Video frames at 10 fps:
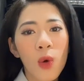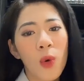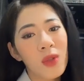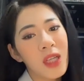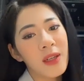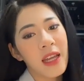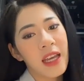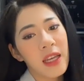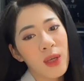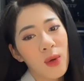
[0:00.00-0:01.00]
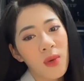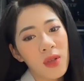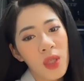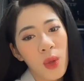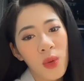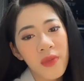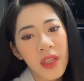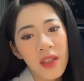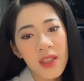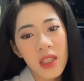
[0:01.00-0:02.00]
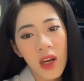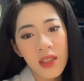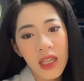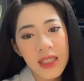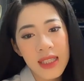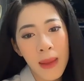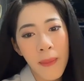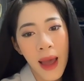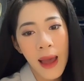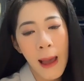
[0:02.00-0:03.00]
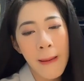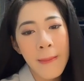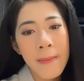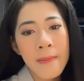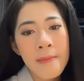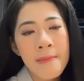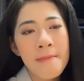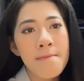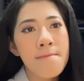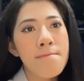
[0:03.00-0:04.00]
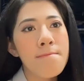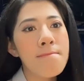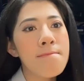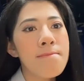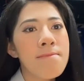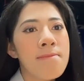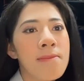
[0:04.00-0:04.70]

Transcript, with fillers: Cuối tuần này cũng có nhiều quý vị lựa chọn đến Sapa uhm...